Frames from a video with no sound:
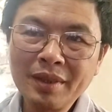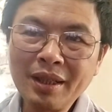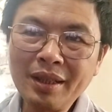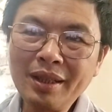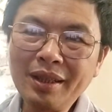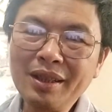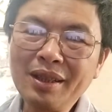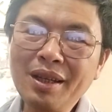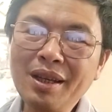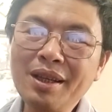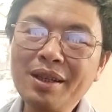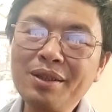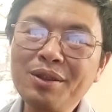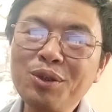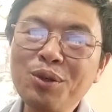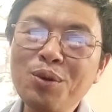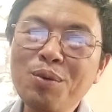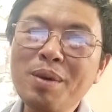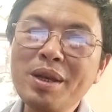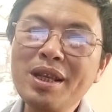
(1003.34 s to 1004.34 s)
thế thì
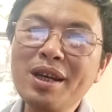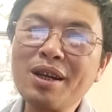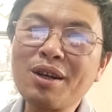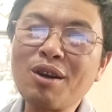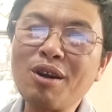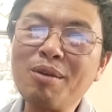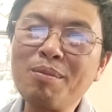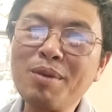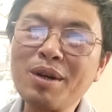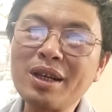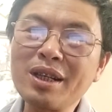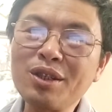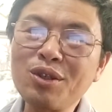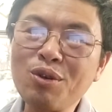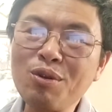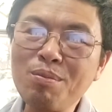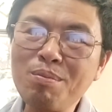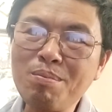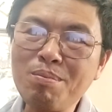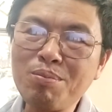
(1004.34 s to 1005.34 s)
dù bây giờ có một cái
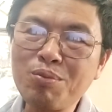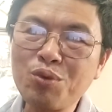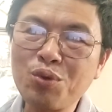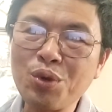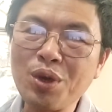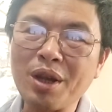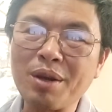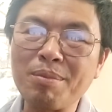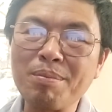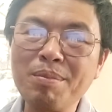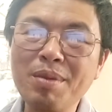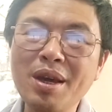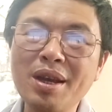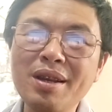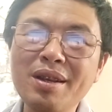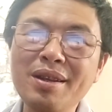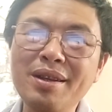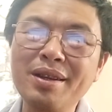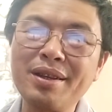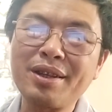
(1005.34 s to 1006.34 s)
sự chuyển
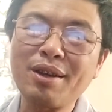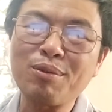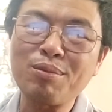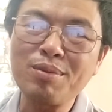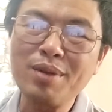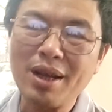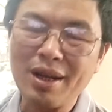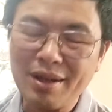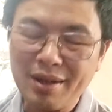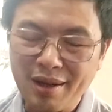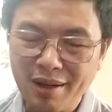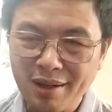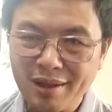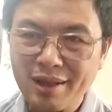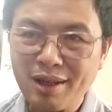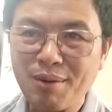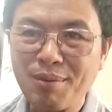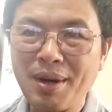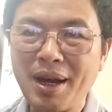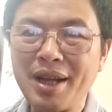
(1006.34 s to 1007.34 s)
biến trong nhận thức
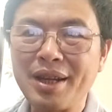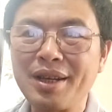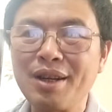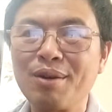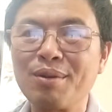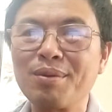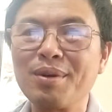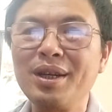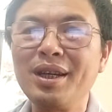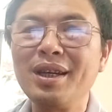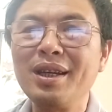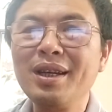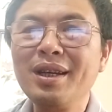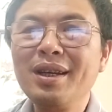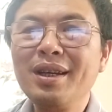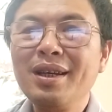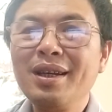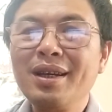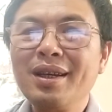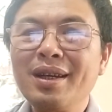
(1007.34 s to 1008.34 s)
trong hành động ấy
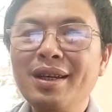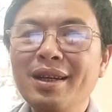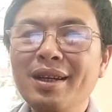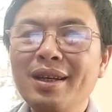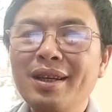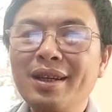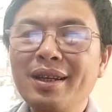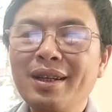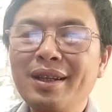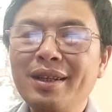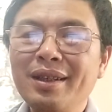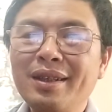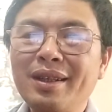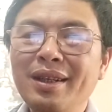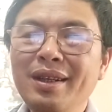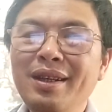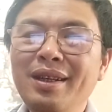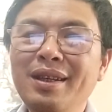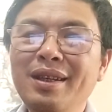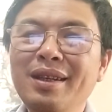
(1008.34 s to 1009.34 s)

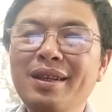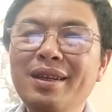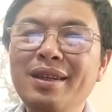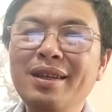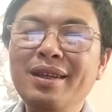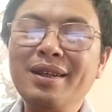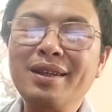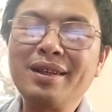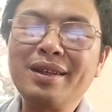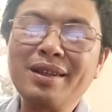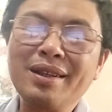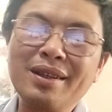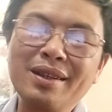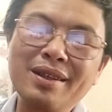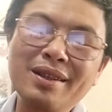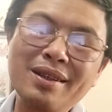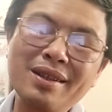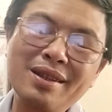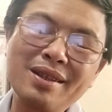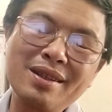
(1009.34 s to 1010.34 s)
thì
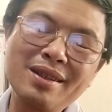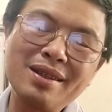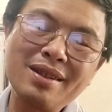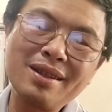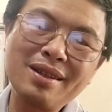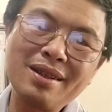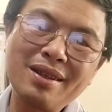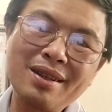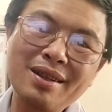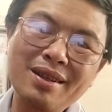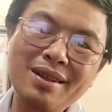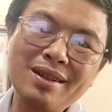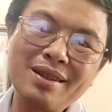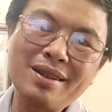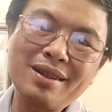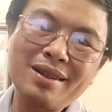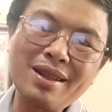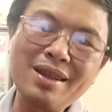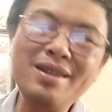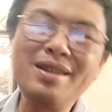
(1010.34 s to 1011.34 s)

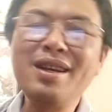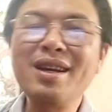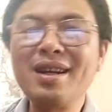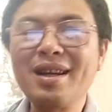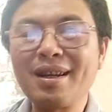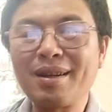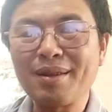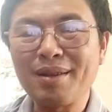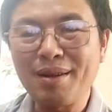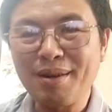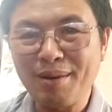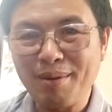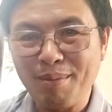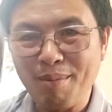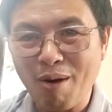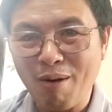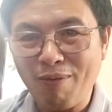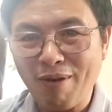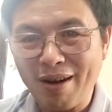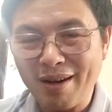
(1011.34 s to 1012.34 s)
tất nhiên là
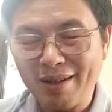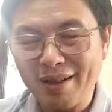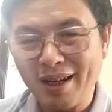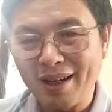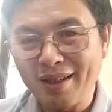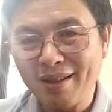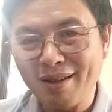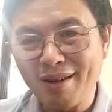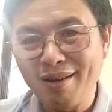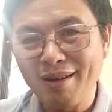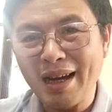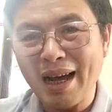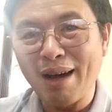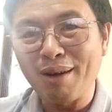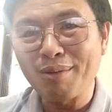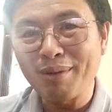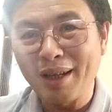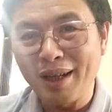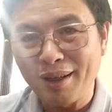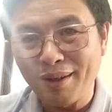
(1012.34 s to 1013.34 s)
bộ phận dân cư
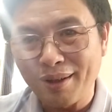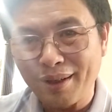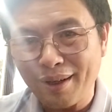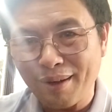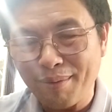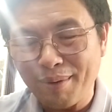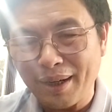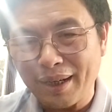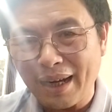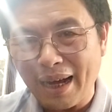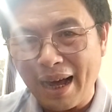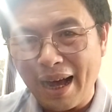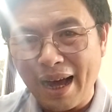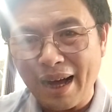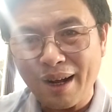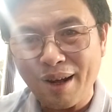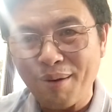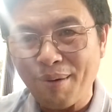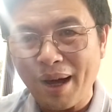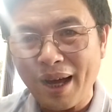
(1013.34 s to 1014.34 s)
nào cũng thế rồi không người ta
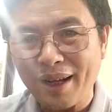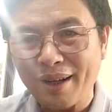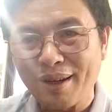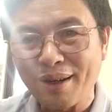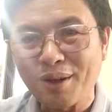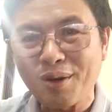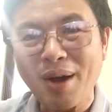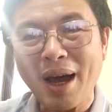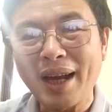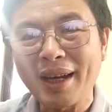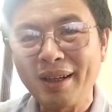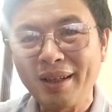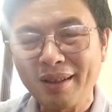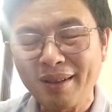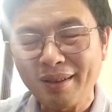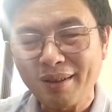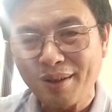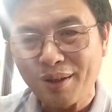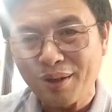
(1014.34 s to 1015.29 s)
à, không ai cực đoan đến